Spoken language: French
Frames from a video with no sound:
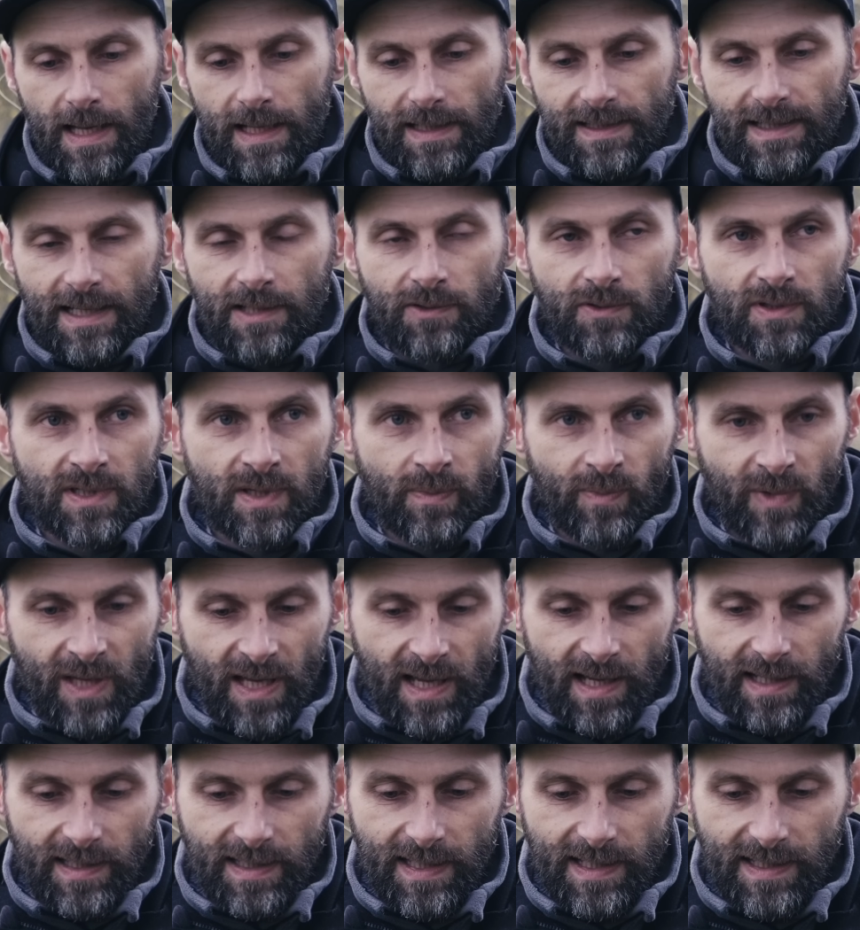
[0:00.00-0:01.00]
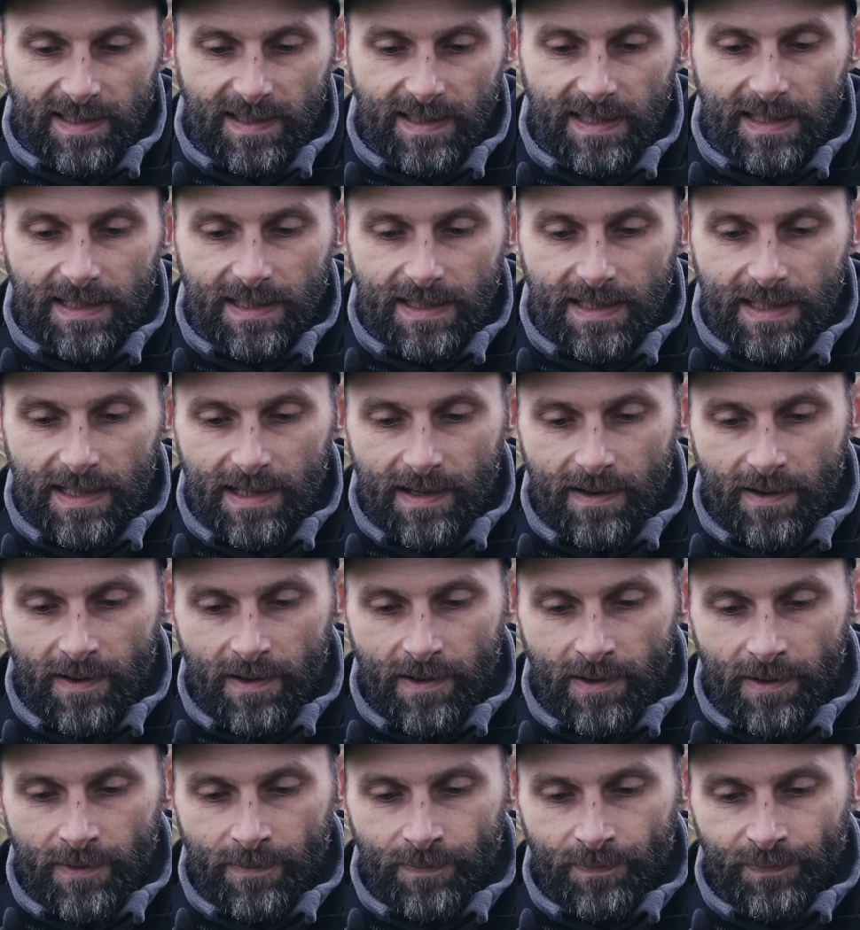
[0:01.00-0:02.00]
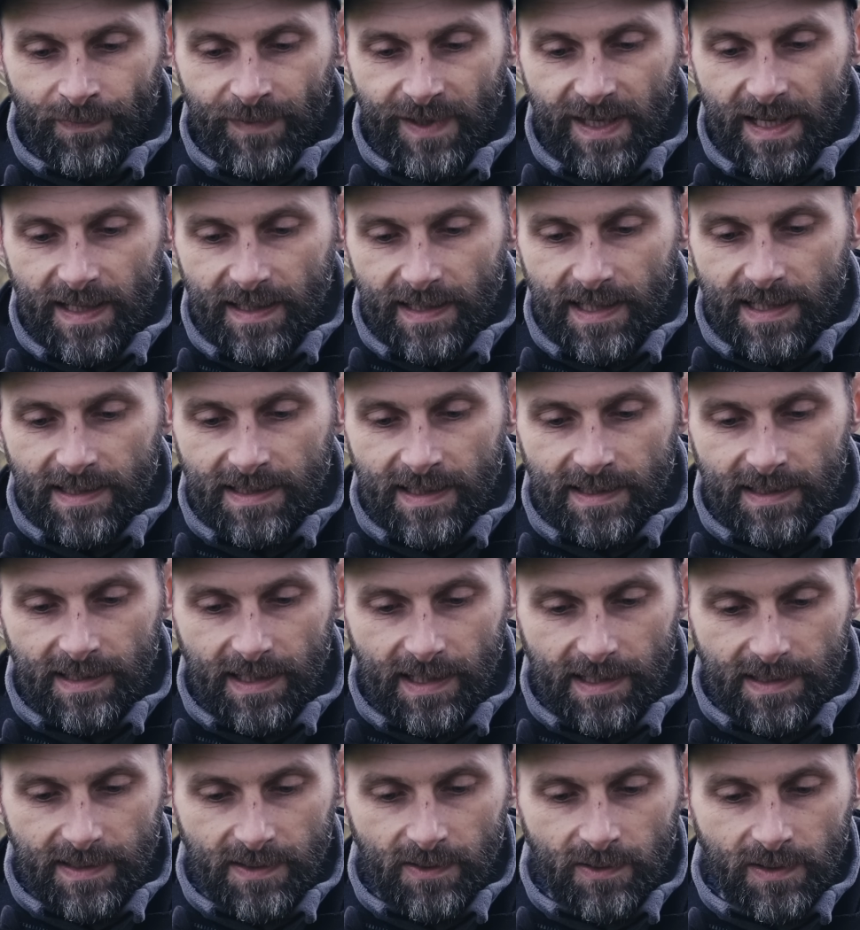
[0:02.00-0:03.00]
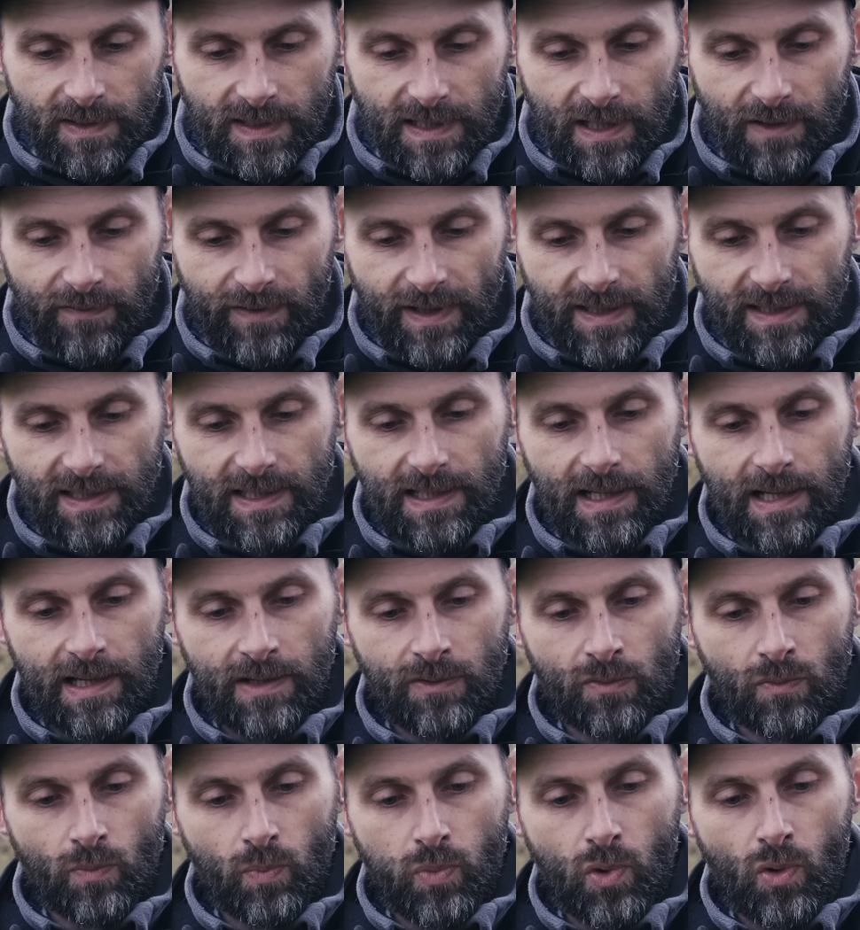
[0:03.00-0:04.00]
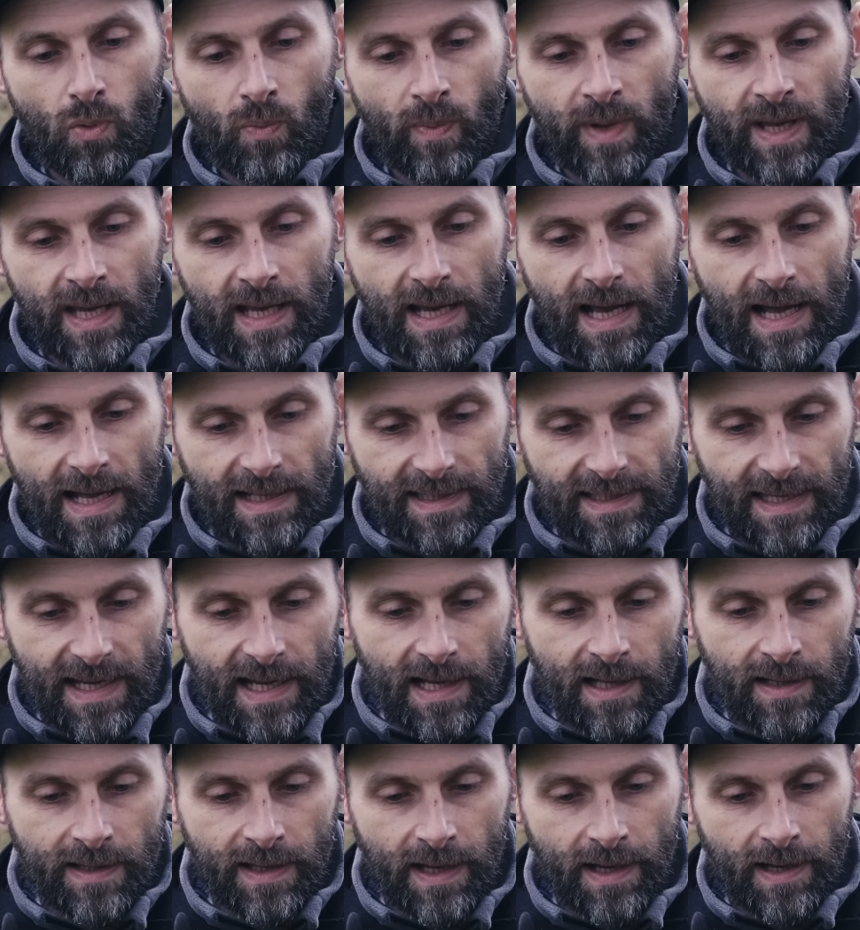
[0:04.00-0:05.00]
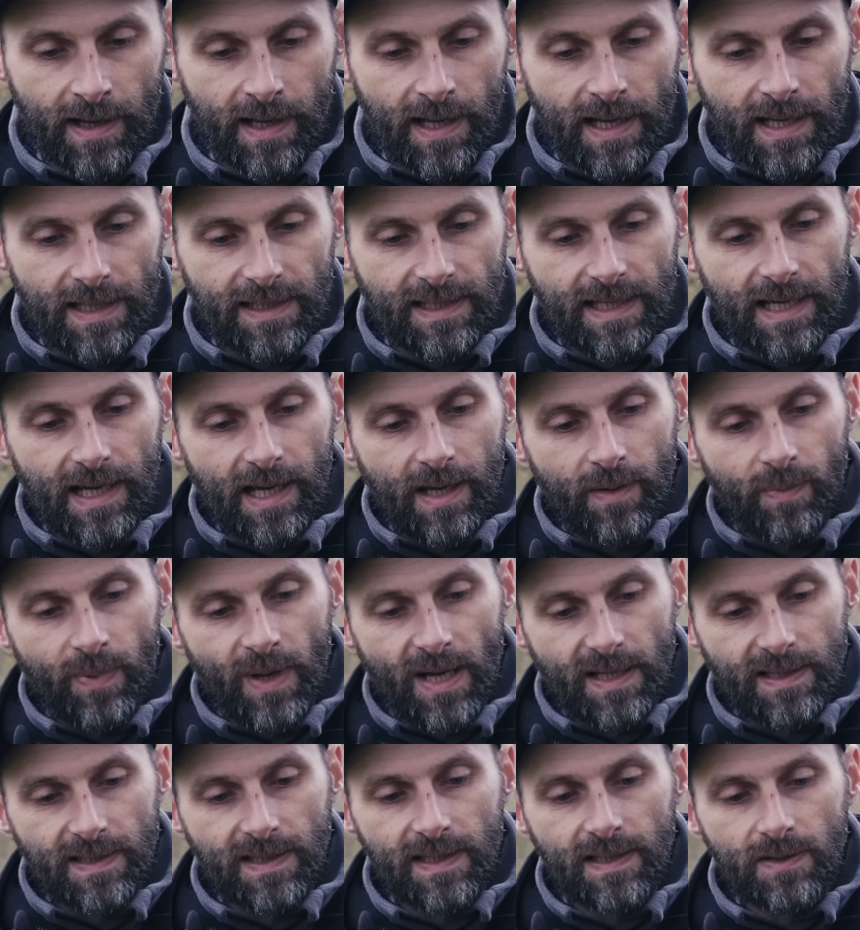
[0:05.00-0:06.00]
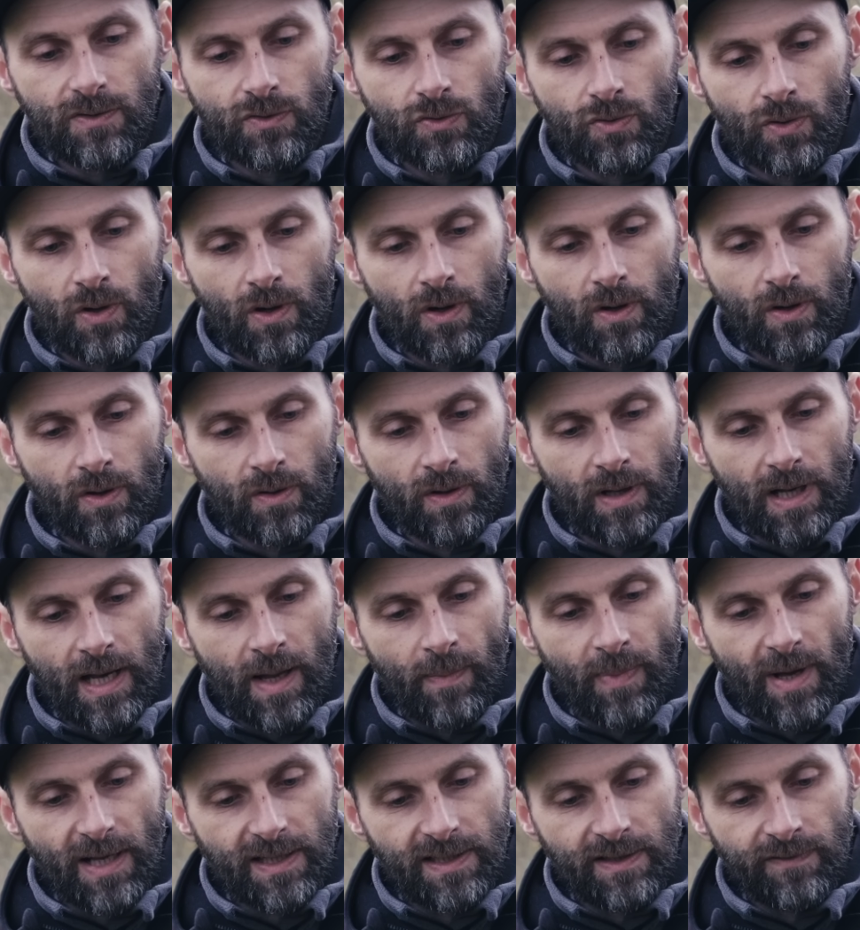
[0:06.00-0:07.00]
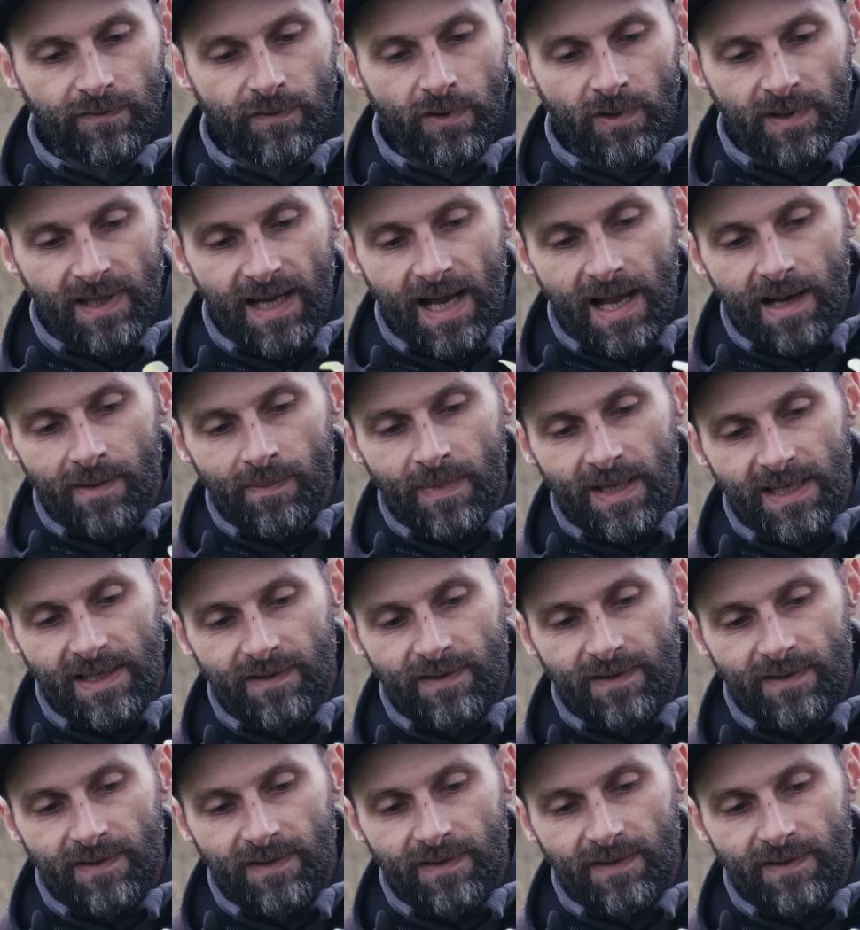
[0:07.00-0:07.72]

Sa deuxième caractéristique euh, qui, est très intéressante, c'est le fait qu'il ait une plombée interne qui est répartie sur euh, la partie ventrale, mais